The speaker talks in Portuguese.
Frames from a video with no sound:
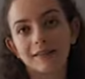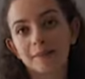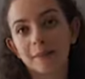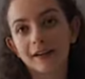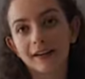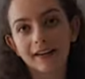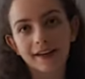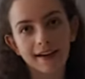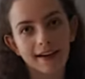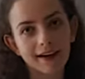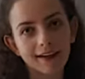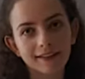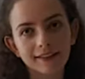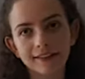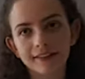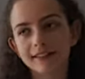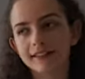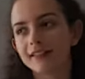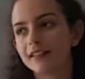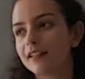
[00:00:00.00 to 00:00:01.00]

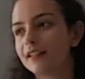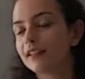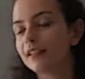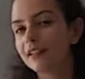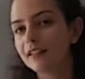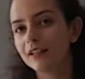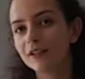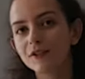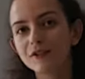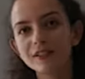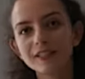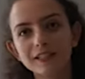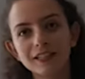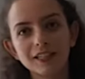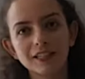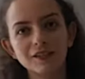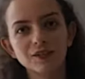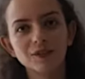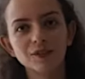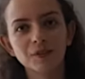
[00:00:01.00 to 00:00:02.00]
bancadas e os
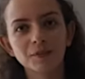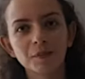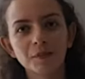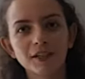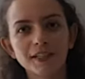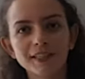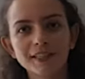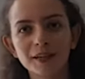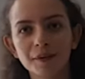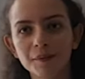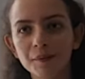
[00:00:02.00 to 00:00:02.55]
nichos, por exemplo.